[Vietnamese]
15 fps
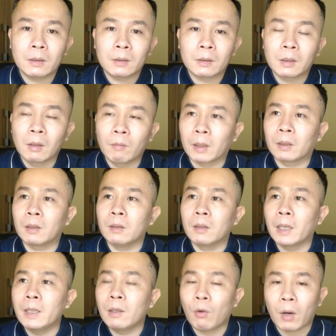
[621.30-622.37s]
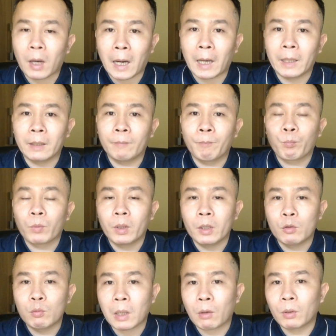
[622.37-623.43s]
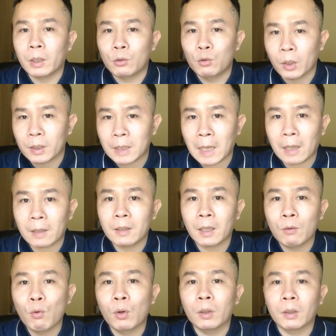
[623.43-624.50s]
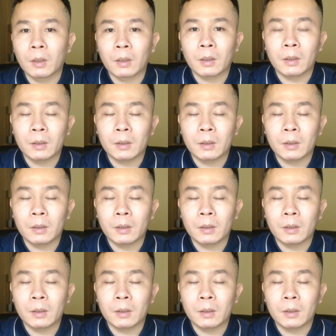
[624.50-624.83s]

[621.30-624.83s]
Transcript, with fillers: thực vật từ cây họ cải thì chúng ta có thể chuyển sang những cái nguồn